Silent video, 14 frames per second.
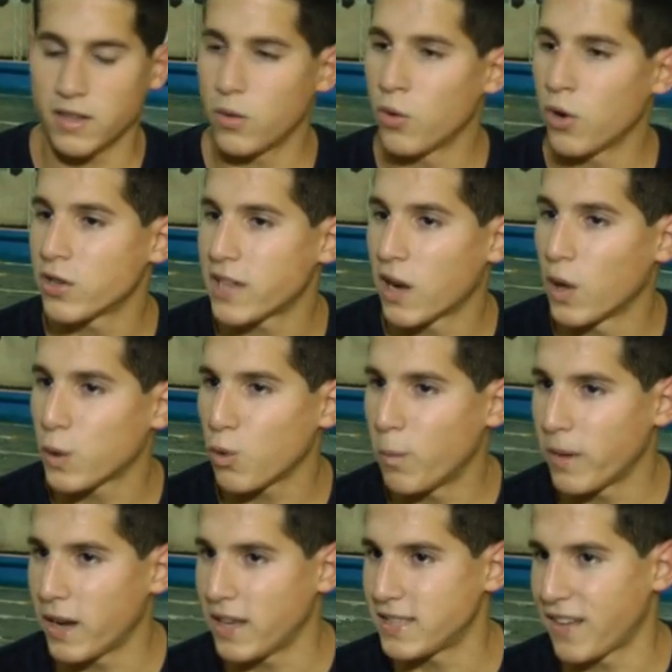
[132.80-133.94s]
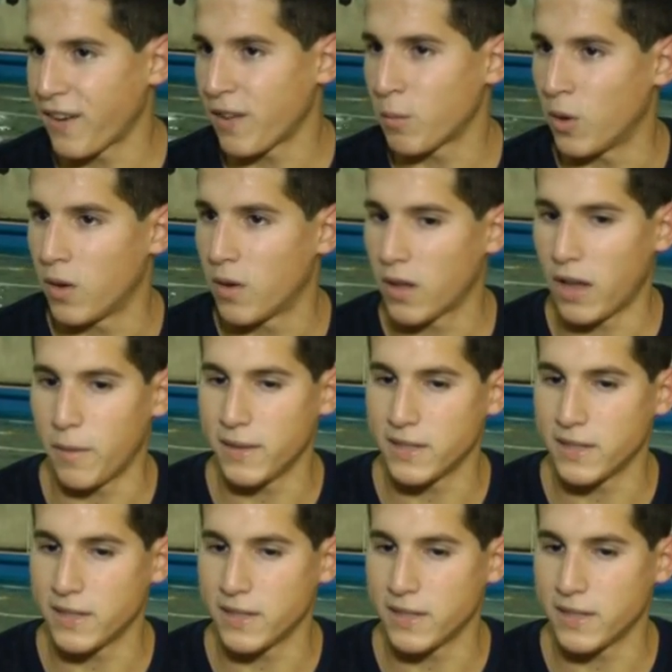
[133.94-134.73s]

Uno se acostumbra a ese ritmo. Al